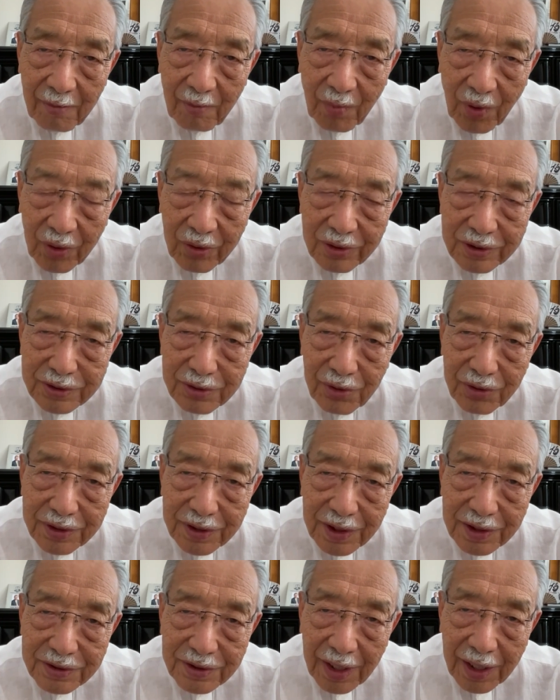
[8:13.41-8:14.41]
ものすご
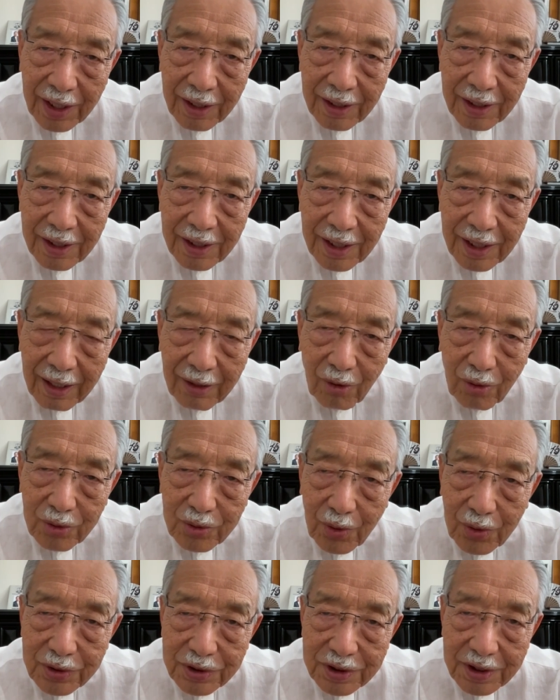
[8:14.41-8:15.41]
いですね、
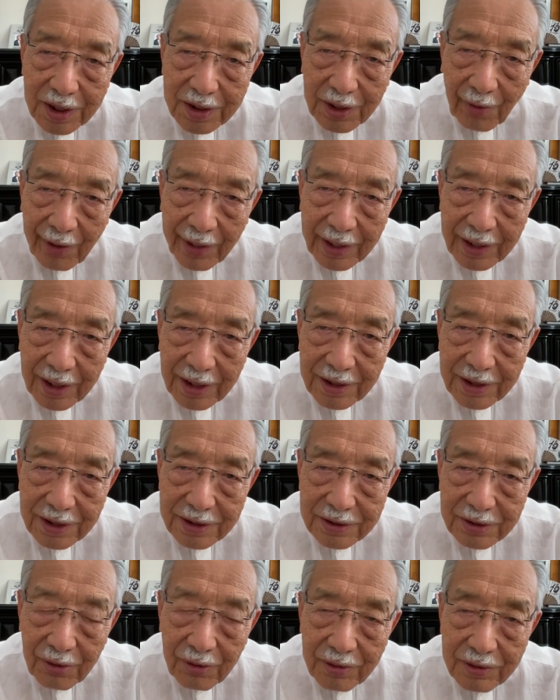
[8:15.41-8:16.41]
行動に出たわけなんで
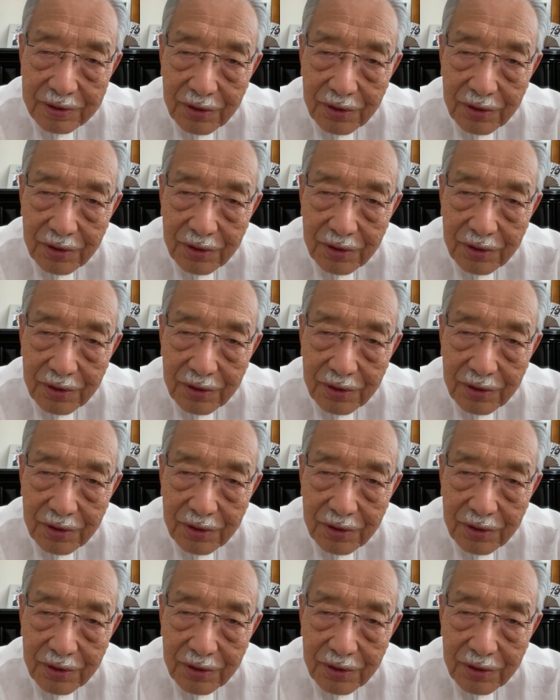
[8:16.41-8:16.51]
すよ。